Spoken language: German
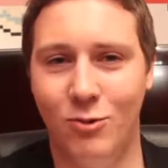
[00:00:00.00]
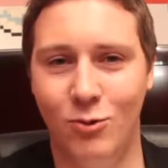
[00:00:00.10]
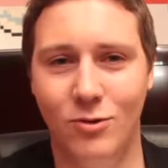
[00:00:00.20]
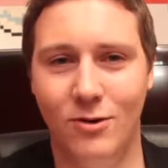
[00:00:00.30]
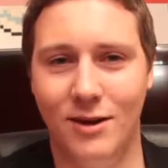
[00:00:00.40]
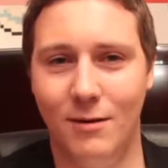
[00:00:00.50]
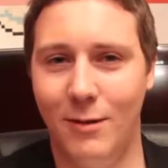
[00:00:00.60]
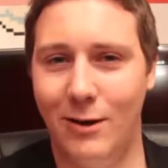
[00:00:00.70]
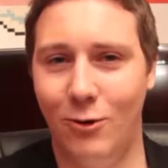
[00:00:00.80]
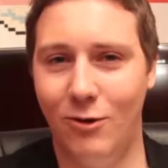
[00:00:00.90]
tun und da
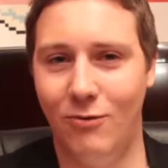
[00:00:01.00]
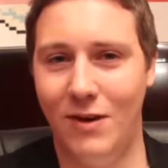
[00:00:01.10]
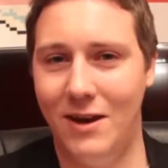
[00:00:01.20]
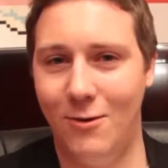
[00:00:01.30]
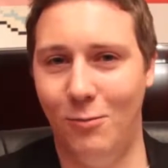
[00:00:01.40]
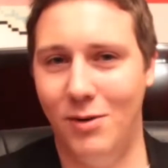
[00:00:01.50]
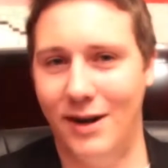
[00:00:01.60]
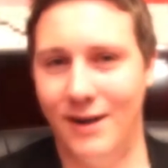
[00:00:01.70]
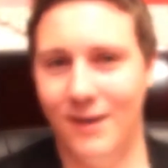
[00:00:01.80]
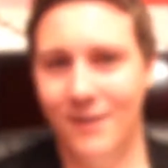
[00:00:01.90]
aber ein neues Video bringen.